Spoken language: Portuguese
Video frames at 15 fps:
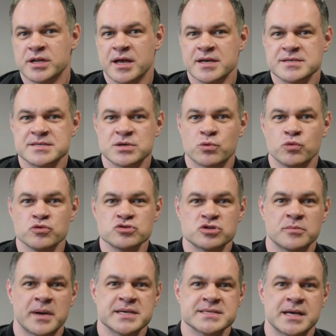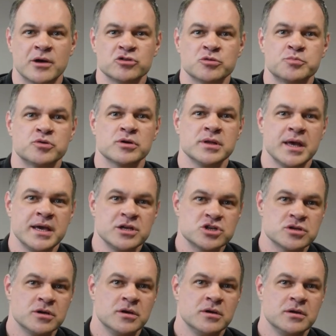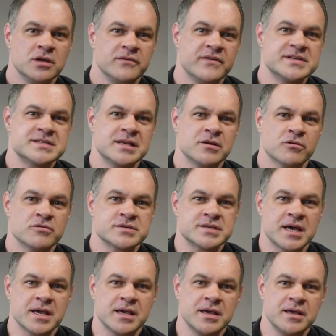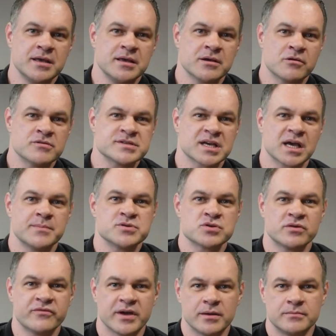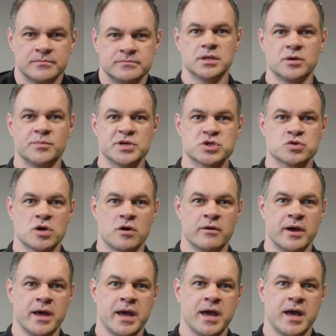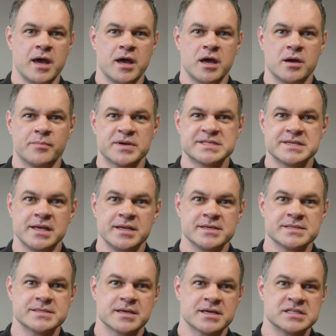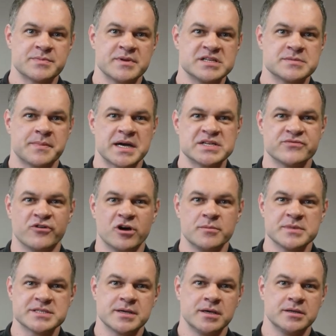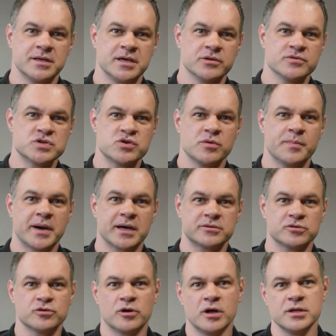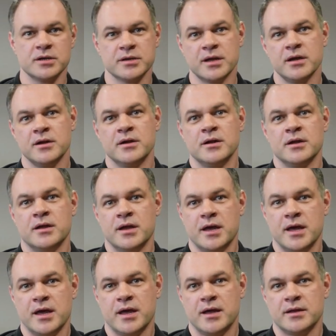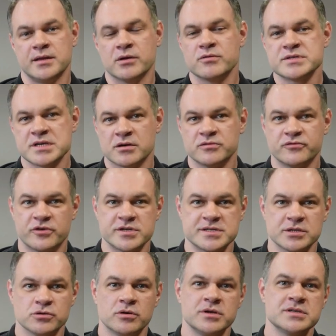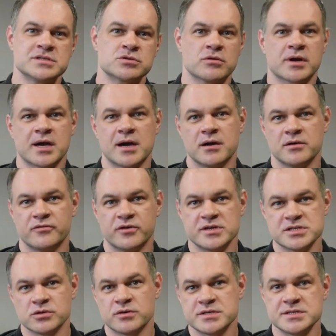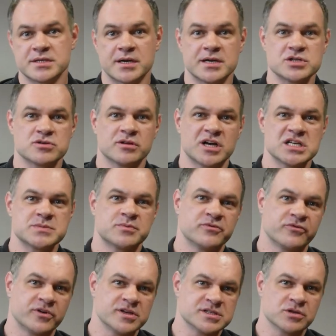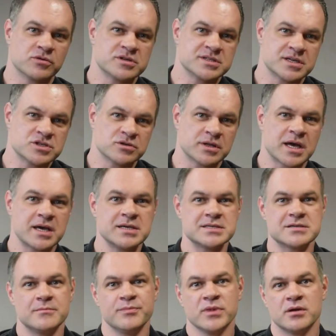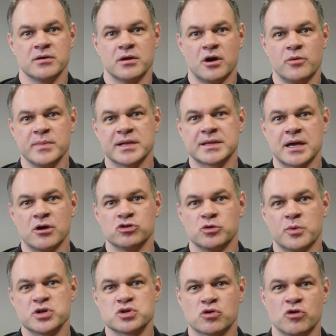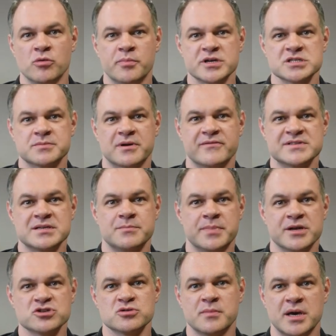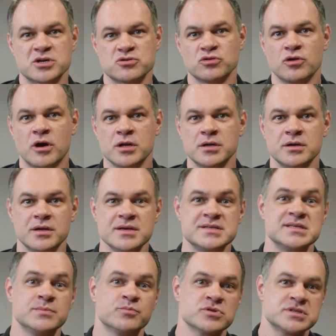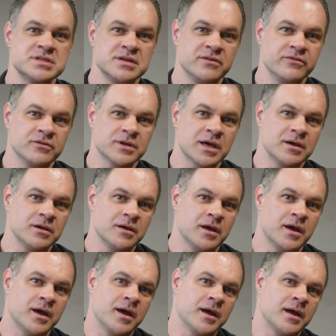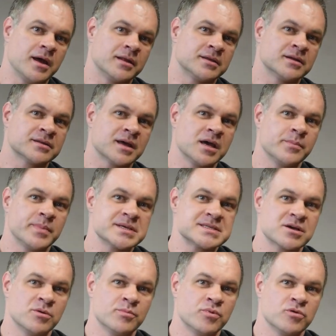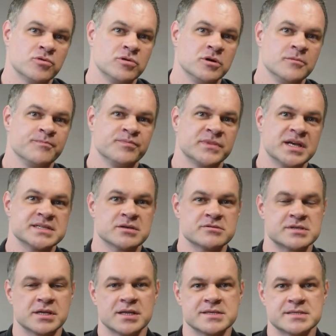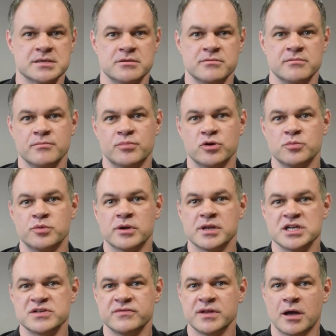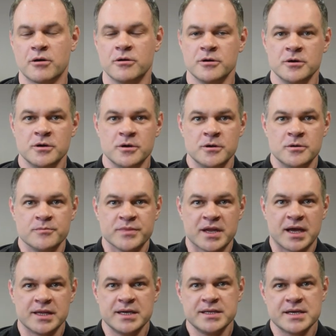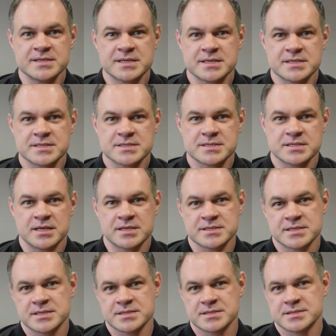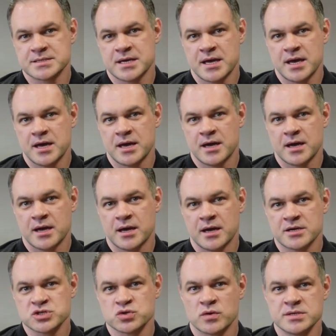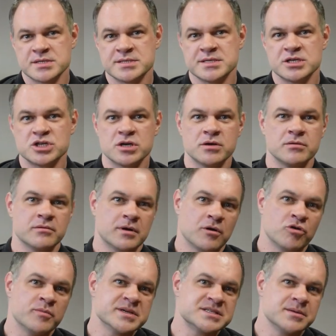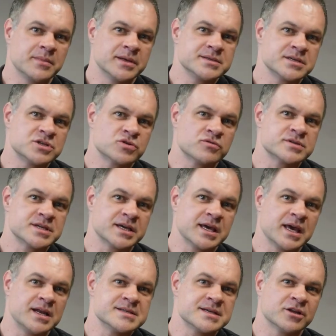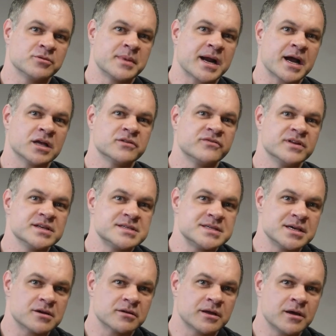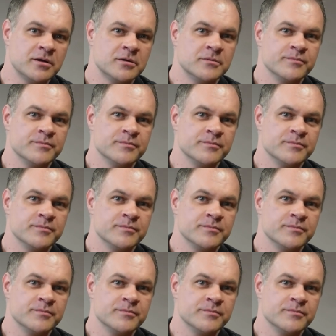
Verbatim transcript: né, esse custo mais alto para o cliente e ver se ele consegue, consegue absorver. Então, pessoal, é, passei ali as, as, principais formas né, de reduzir o impacto do dólar, né, é, negociar com fornecedores, trocar fornecedores internacionais por fornecedores nacionais, aumentar o número de compras para fazer preço médio em dólar e, se possível, né, é, tentar repassar um pouco dessa oscilação para o cliente final. Além dessas, dessas é, ações, existem algumas demandas que a gente consegue realizar no mercado financeiro, né?